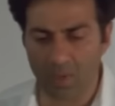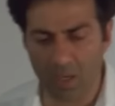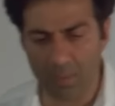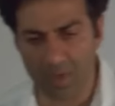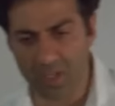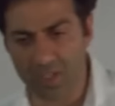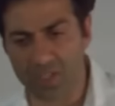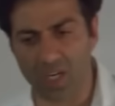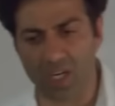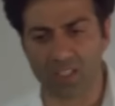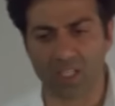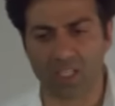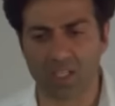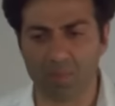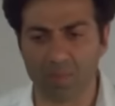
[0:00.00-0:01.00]
मैं भी नहीं
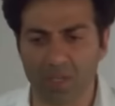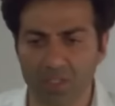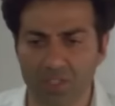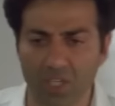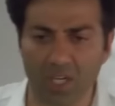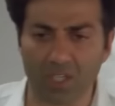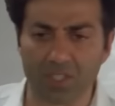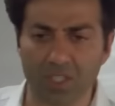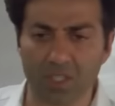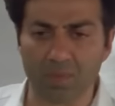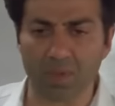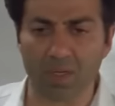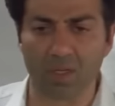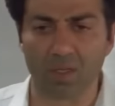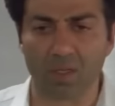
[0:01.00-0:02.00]
चाहता कि मेरी चार्जशीट
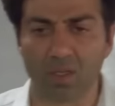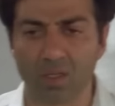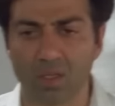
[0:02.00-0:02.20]
में